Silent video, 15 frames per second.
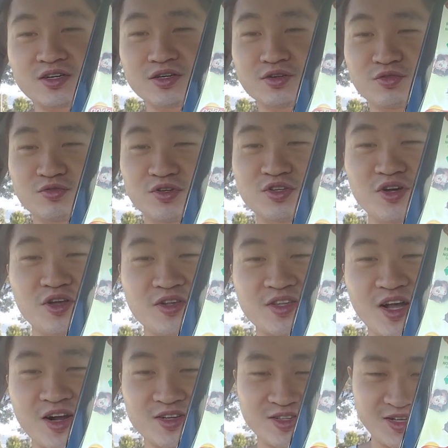这个东西叫
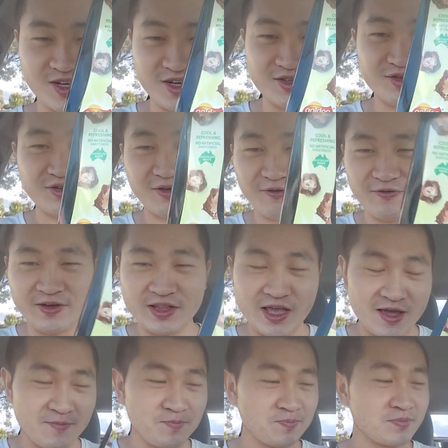SARS 啊，就是非
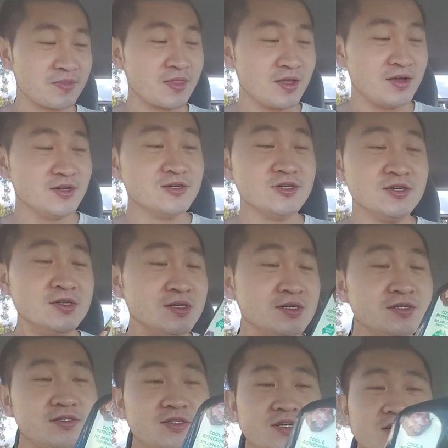典。这